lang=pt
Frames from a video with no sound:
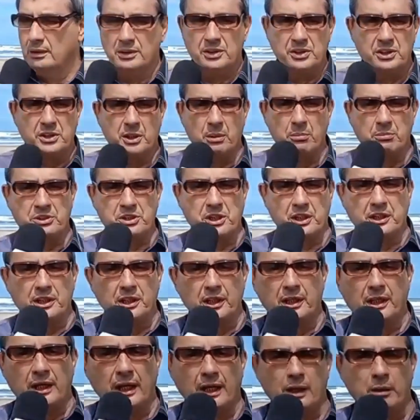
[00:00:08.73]
Estamos
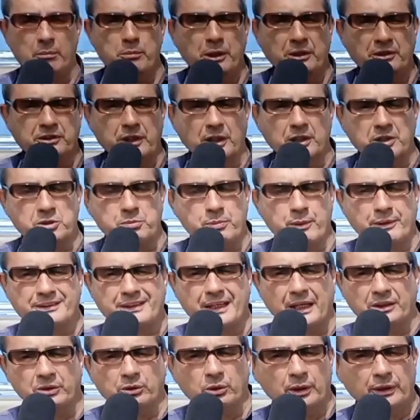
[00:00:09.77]
aqui, caro amigo
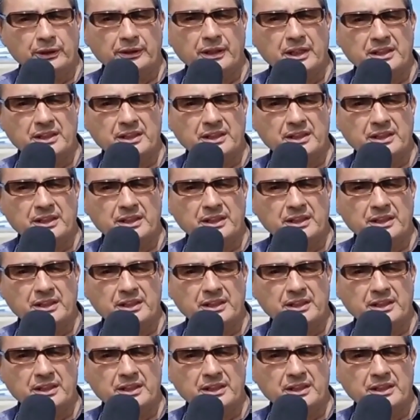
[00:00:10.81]
telespectador,